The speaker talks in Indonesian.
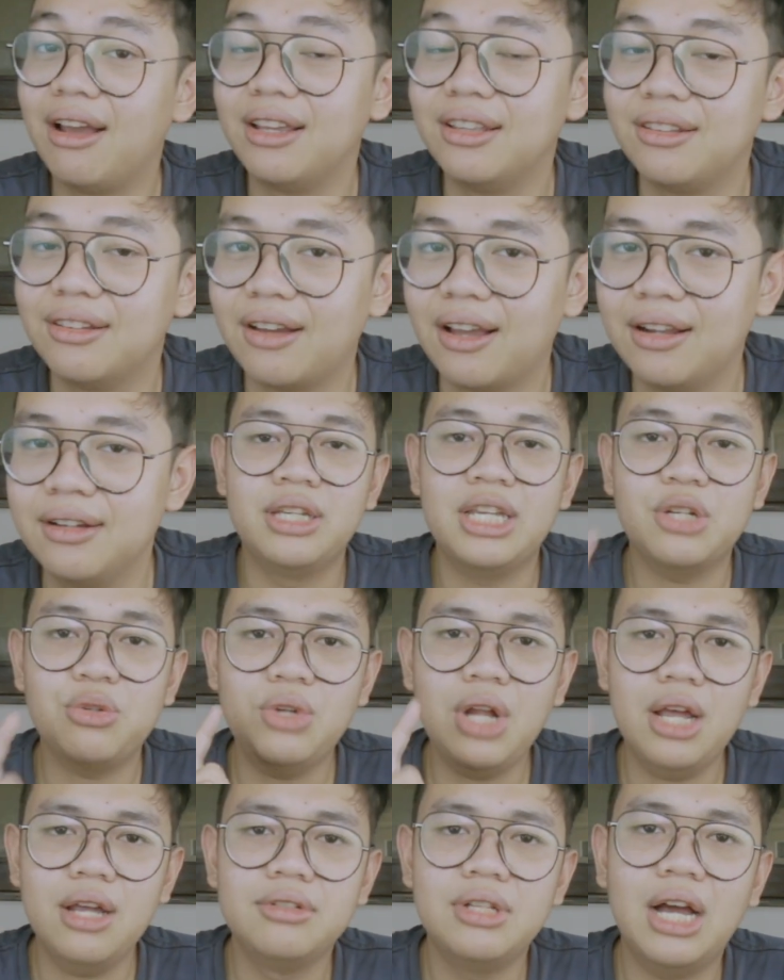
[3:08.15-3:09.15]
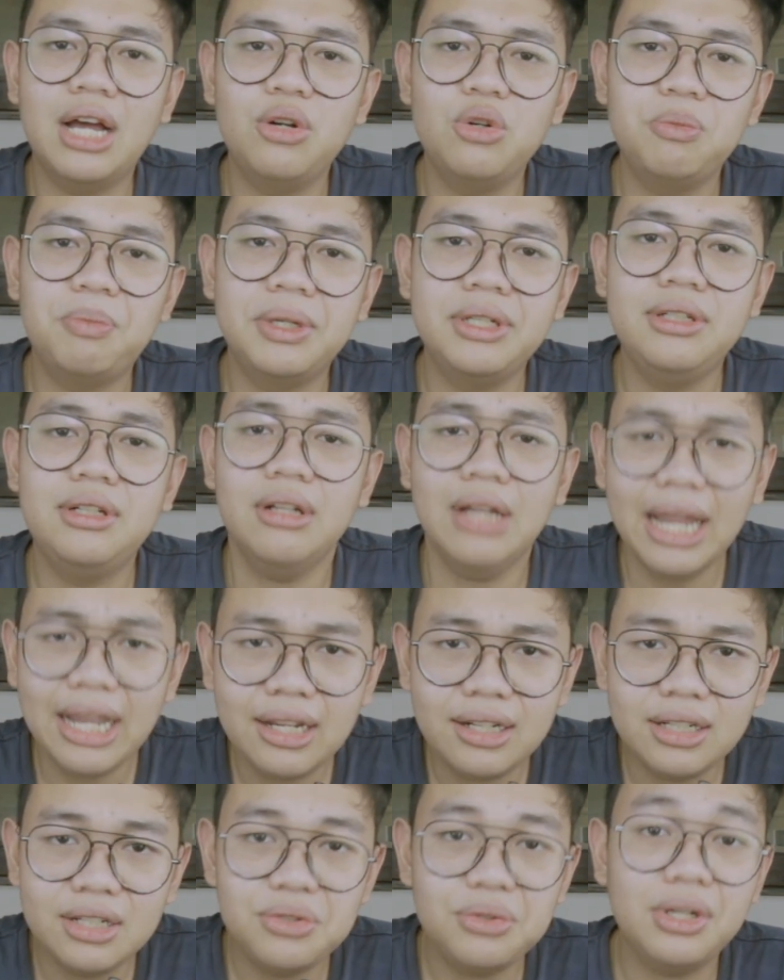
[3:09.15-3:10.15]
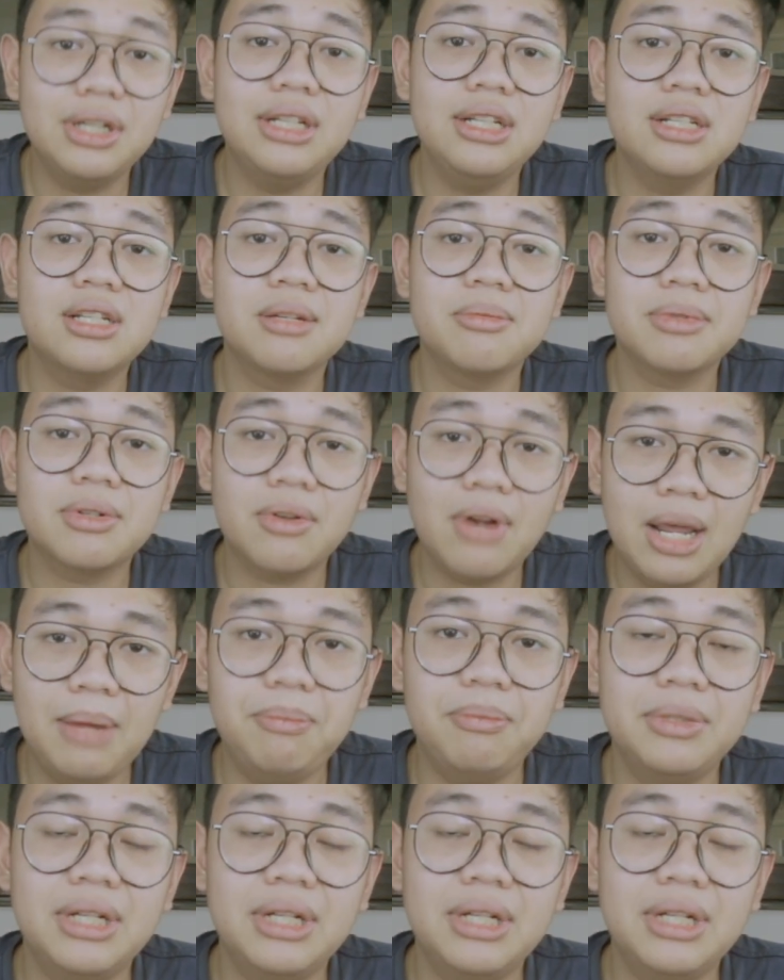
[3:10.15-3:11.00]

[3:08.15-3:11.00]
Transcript: gitu kan ya sudah jangan lupa di like dan juga di subscribe